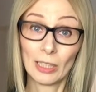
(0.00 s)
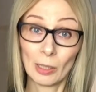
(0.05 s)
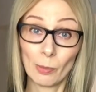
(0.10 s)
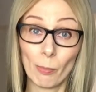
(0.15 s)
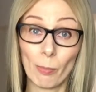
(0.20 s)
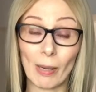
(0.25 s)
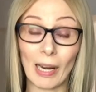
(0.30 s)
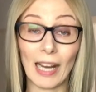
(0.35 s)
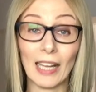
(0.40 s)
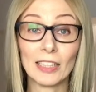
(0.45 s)

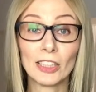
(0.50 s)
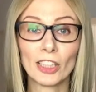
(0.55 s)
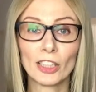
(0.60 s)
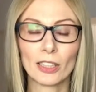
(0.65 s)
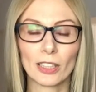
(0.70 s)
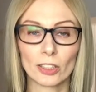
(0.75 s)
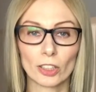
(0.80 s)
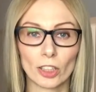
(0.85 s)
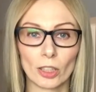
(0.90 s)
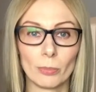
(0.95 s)
branie
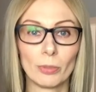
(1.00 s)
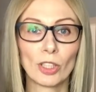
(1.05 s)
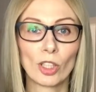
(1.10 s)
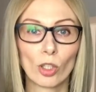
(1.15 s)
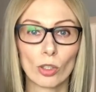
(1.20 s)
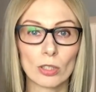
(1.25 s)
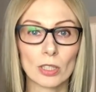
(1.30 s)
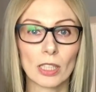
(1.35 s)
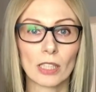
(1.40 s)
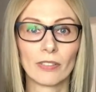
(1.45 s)
na siebie
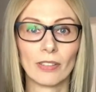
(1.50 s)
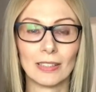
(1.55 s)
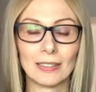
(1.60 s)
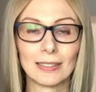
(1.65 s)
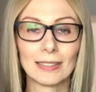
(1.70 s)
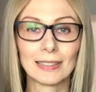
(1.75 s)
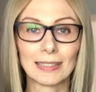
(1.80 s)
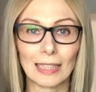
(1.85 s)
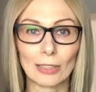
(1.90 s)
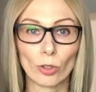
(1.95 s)

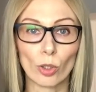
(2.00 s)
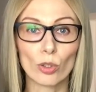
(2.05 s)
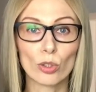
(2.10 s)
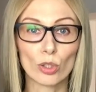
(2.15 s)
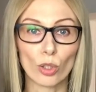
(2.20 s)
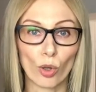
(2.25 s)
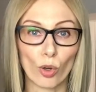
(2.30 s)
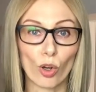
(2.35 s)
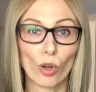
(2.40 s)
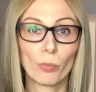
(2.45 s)
konsekwencji za to,
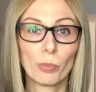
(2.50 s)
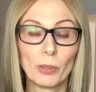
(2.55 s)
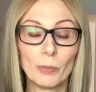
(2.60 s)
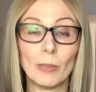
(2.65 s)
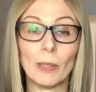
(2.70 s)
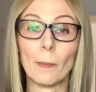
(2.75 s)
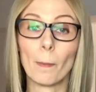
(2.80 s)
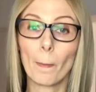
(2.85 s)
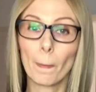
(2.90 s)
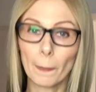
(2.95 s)
co
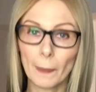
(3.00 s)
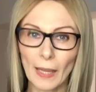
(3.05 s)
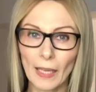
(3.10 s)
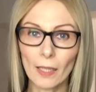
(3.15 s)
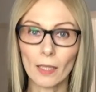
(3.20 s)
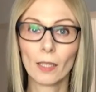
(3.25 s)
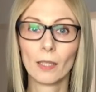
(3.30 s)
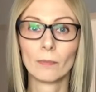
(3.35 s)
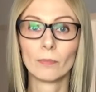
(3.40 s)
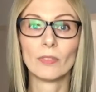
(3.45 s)
robimy.
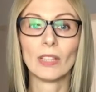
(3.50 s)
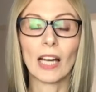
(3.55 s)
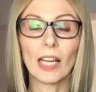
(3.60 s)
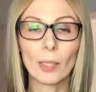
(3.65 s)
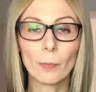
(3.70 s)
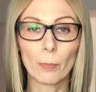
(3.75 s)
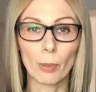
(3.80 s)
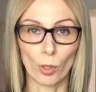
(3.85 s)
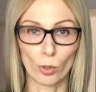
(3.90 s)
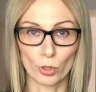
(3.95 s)
Tak
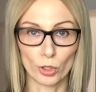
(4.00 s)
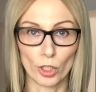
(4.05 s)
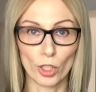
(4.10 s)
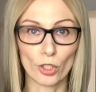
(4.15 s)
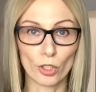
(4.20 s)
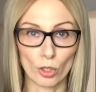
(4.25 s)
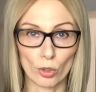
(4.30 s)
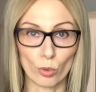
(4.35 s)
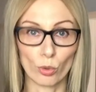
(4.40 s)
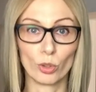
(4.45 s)
najprościej
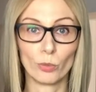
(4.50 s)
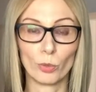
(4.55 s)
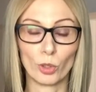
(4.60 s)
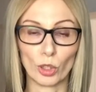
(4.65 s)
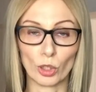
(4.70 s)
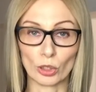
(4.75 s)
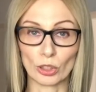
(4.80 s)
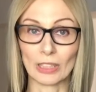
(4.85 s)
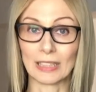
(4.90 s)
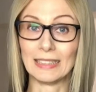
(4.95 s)
rzecz
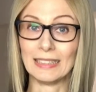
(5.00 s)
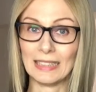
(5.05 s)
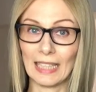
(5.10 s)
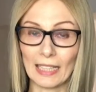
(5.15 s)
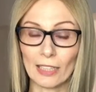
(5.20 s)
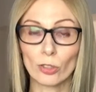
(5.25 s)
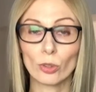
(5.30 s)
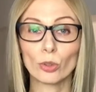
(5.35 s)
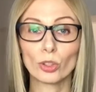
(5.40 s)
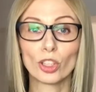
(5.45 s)
ujmując,
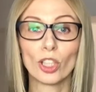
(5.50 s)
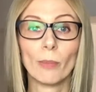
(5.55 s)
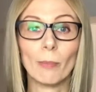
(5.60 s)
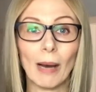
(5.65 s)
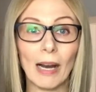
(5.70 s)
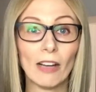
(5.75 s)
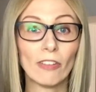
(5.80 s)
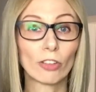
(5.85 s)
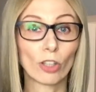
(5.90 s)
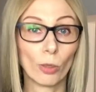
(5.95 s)
jak to się
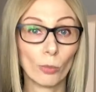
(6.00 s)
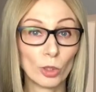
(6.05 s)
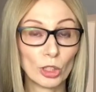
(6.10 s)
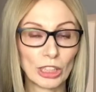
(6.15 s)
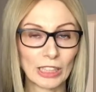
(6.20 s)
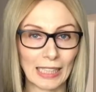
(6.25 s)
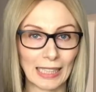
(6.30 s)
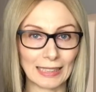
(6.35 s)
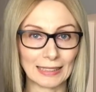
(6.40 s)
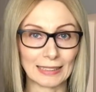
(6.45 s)
ma w
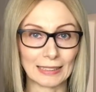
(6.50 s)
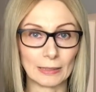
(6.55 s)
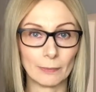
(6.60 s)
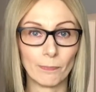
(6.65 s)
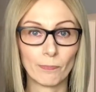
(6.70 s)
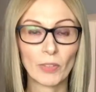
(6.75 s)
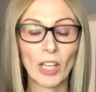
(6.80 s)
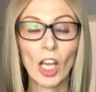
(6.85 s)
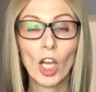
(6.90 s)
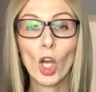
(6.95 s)
komunikacji?
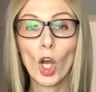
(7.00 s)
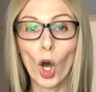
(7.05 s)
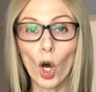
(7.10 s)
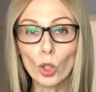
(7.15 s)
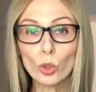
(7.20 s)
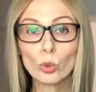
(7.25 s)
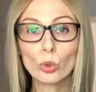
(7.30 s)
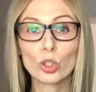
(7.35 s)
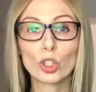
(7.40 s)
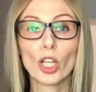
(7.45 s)

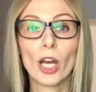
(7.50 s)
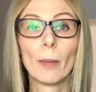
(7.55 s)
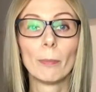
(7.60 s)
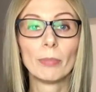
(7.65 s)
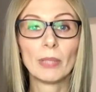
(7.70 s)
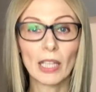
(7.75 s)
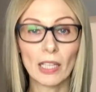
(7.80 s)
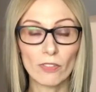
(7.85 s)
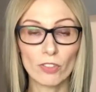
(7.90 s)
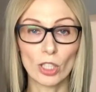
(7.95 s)
Otóż
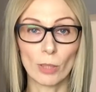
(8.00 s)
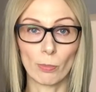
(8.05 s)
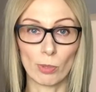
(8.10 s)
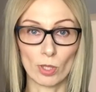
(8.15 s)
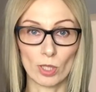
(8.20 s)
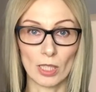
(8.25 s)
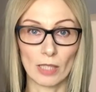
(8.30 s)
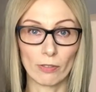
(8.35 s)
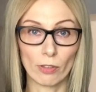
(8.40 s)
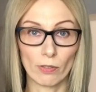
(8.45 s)
pierwsza
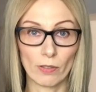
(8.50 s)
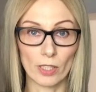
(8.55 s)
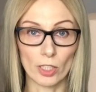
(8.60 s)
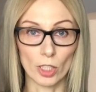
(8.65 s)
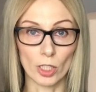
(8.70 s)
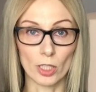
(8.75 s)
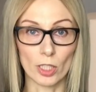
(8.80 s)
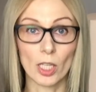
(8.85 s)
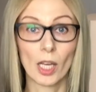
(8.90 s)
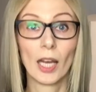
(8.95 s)
podstawowa
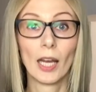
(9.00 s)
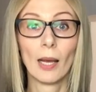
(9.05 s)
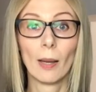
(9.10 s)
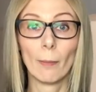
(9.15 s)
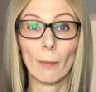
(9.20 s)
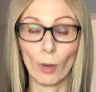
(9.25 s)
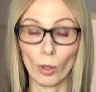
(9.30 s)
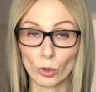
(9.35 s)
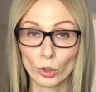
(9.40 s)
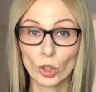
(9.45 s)
rzecz –
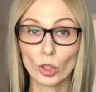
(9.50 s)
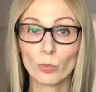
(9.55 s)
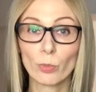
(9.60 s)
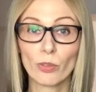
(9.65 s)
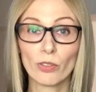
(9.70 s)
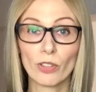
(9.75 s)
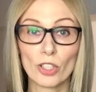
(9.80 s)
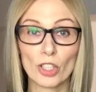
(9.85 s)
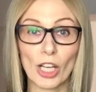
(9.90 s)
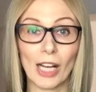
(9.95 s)
Bądź
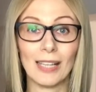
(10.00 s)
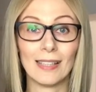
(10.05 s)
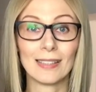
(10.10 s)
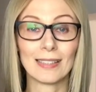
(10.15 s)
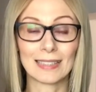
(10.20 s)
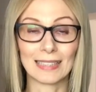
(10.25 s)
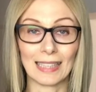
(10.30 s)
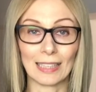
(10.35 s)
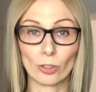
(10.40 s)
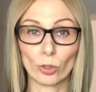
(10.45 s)
odpowiedzialny
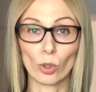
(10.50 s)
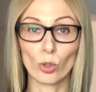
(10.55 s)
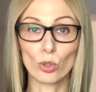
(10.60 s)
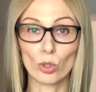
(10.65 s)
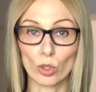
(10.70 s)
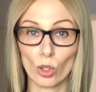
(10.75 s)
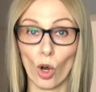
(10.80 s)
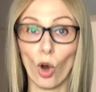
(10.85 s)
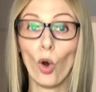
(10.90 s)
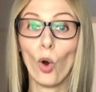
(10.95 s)
za to,
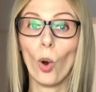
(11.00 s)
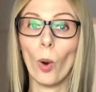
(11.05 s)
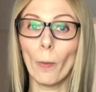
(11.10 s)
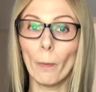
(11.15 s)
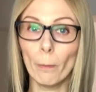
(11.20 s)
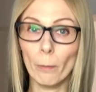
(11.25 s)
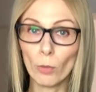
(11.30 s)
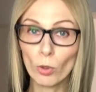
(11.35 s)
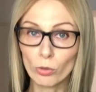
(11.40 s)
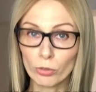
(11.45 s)
co
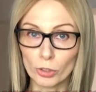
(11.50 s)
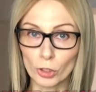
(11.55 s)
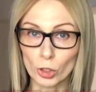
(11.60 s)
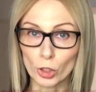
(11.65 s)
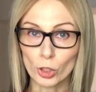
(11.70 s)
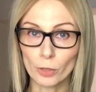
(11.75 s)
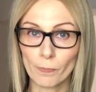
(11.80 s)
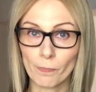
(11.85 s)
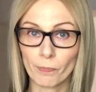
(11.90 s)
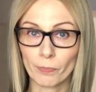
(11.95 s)

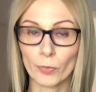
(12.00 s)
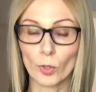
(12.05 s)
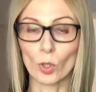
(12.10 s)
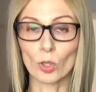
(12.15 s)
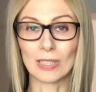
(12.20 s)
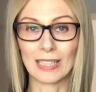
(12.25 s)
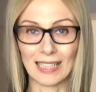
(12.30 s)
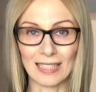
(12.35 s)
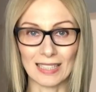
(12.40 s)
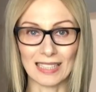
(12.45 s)
mówisz. To
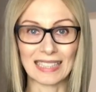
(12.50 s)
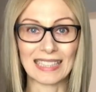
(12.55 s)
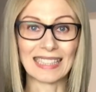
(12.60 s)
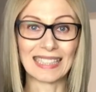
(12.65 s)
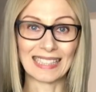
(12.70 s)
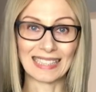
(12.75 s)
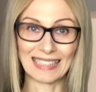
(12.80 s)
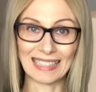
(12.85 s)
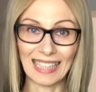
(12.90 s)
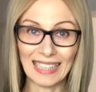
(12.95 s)
znaczy,
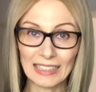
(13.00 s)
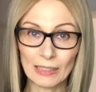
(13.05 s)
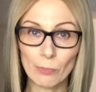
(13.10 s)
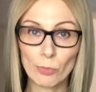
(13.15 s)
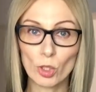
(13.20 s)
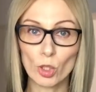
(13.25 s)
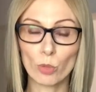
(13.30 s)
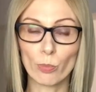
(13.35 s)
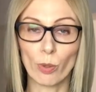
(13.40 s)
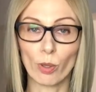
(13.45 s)
zanim
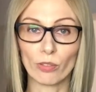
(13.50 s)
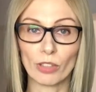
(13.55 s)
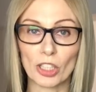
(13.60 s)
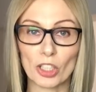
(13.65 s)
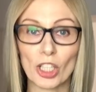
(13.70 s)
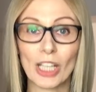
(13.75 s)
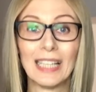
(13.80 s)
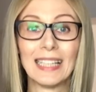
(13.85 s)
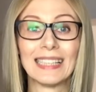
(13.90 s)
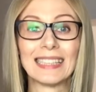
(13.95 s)
coś powiesz,
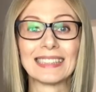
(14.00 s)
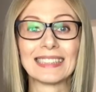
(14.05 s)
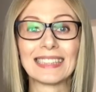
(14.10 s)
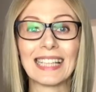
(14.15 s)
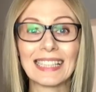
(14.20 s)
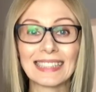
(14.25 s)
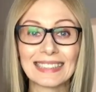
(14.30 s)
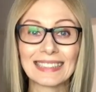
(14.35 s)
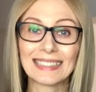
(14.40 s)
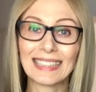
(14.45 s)

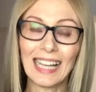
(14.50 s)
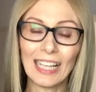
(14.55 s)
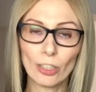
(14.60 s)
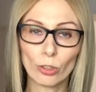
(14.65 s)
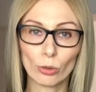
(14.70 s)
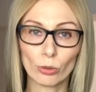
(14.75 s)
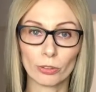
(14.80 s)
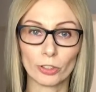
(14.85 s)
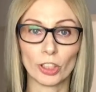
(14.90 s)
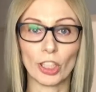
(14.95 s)

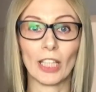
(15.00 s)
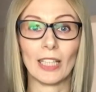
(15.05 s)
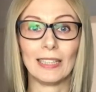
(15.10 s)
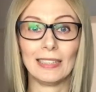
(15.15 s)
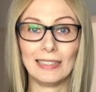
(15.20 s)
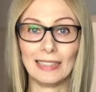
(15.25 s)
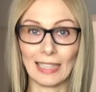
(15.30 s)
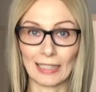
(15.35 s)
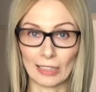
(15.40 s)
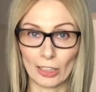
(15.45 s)
zastanów się,
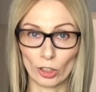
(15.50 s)
jakie